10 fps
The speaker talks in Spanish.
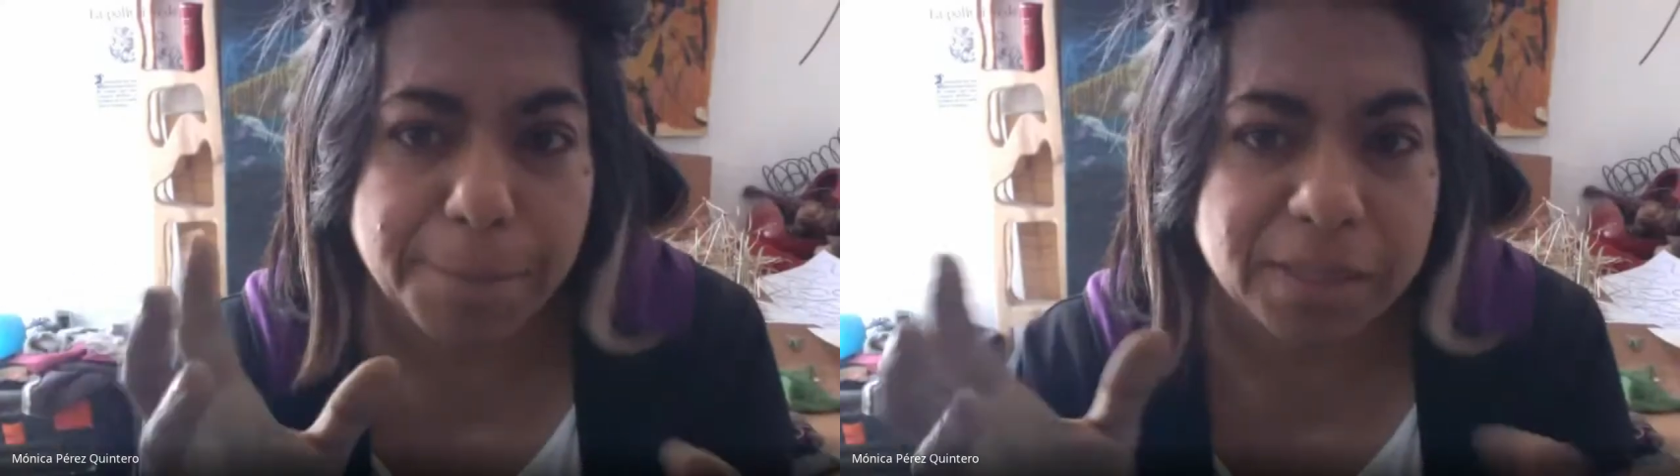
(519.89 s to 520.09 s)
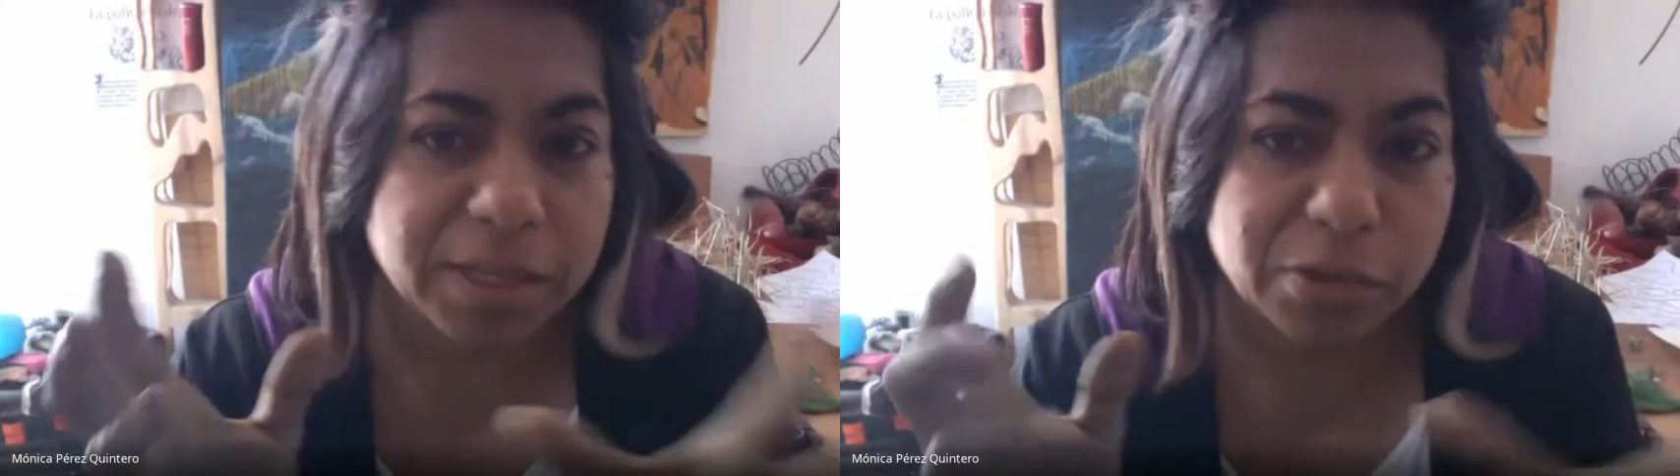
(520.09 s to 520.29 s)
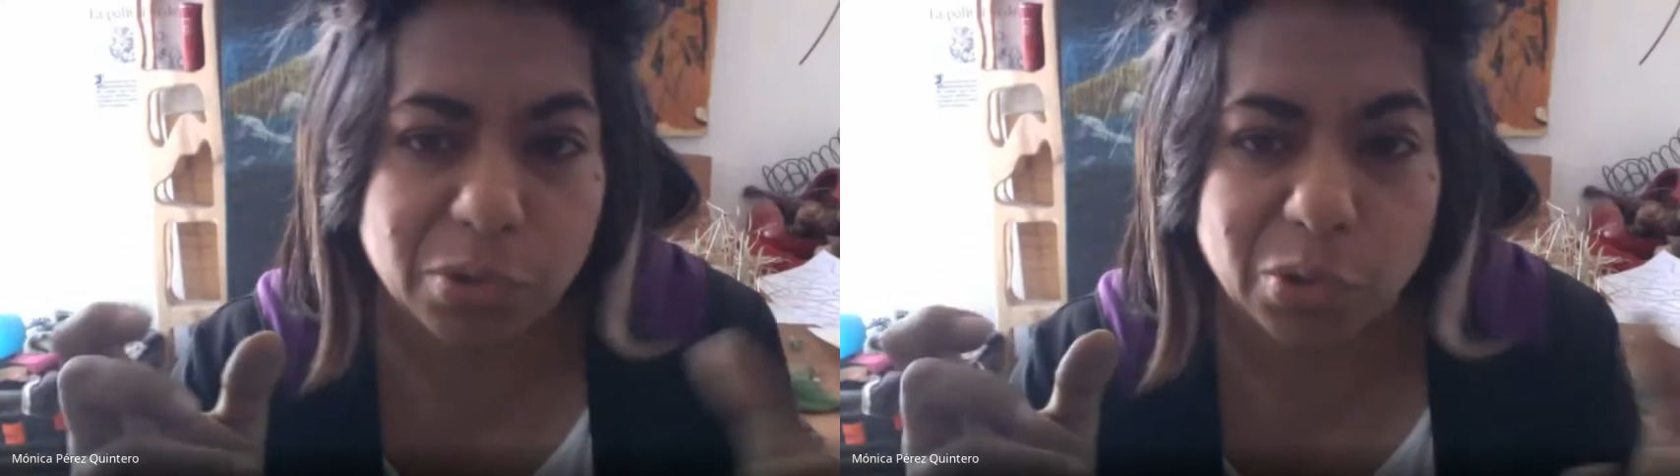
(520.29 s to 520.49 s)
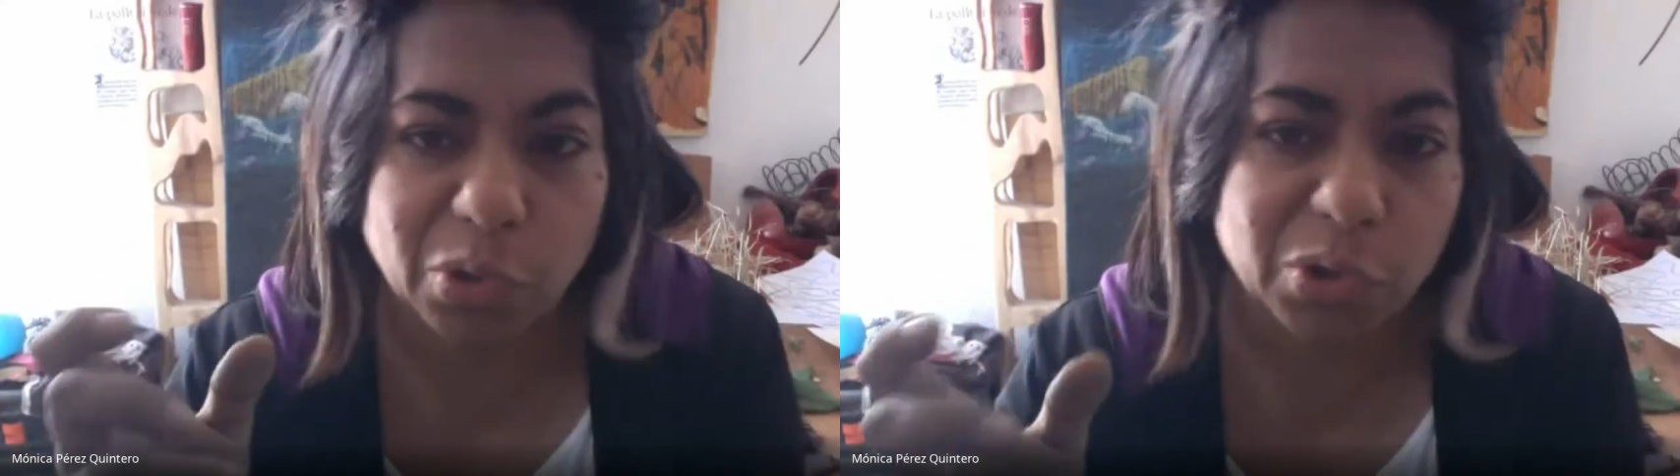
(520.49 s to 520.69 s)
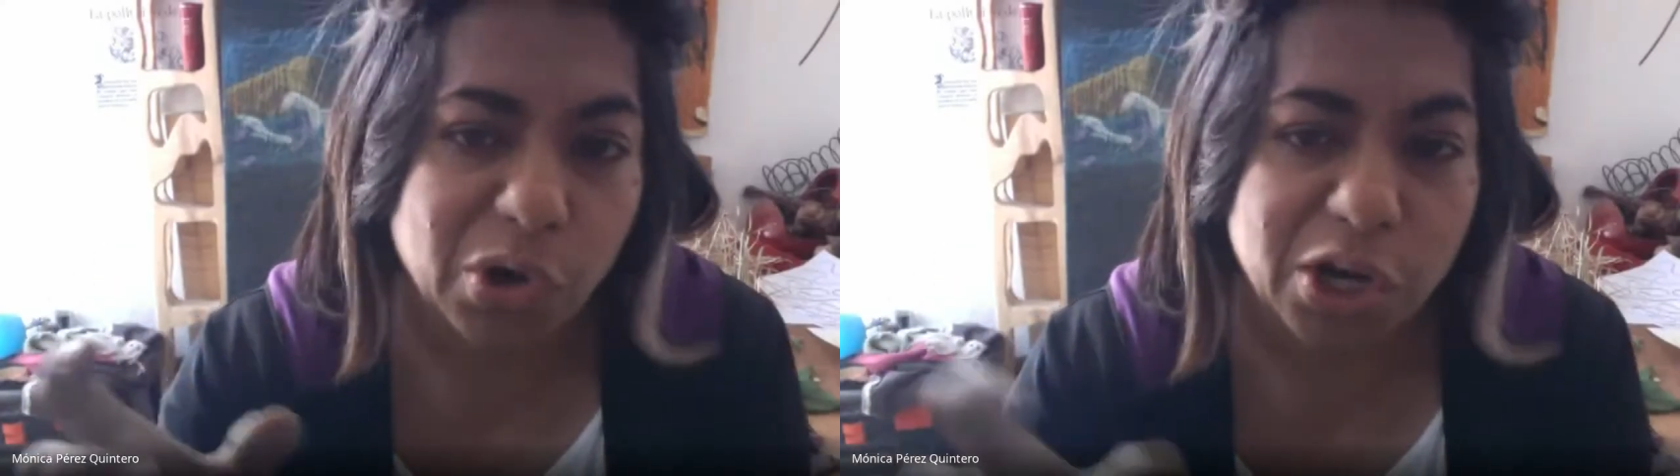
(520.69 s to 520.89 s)
con óleo y
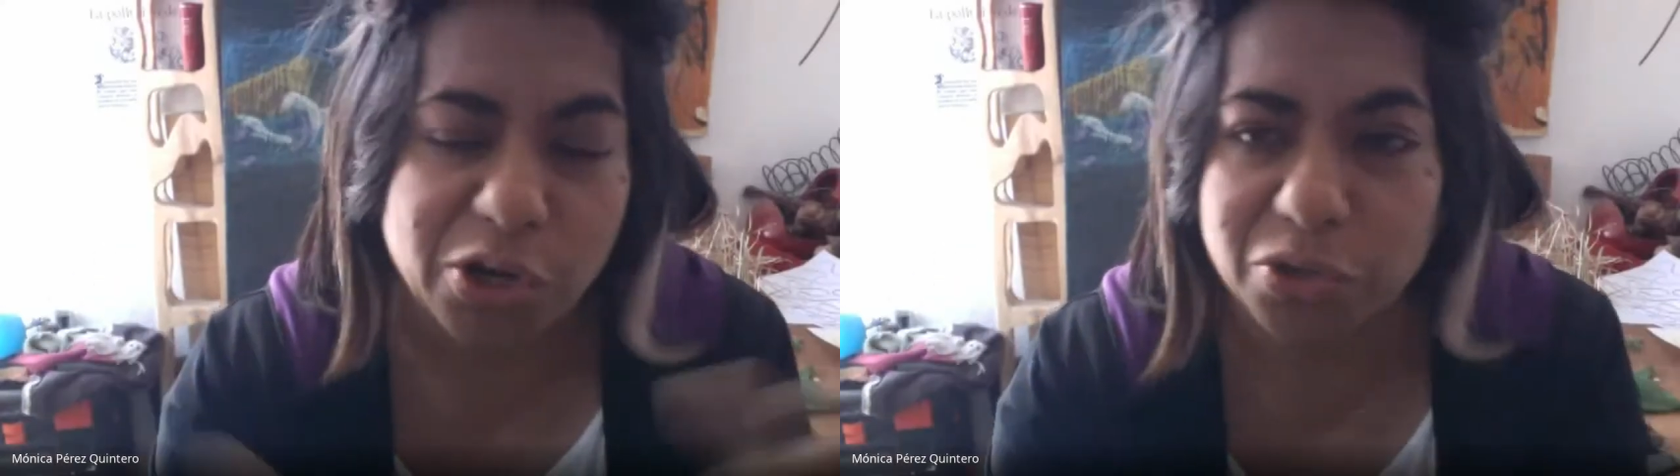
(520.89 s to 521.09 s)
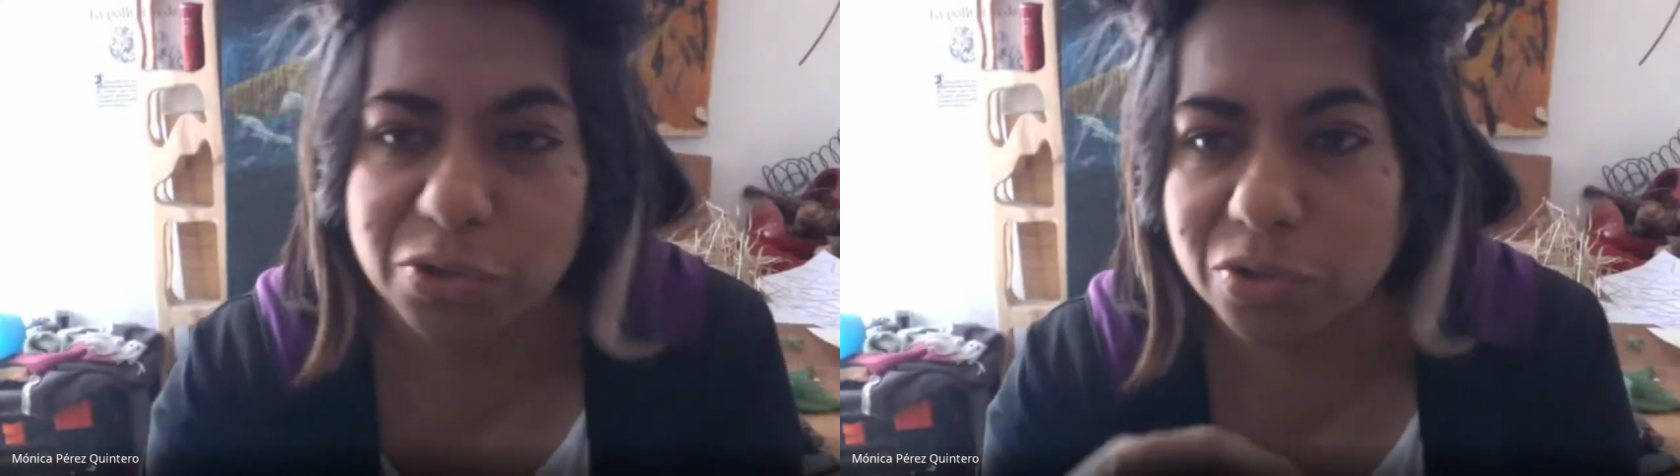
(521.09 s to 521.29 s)
otros con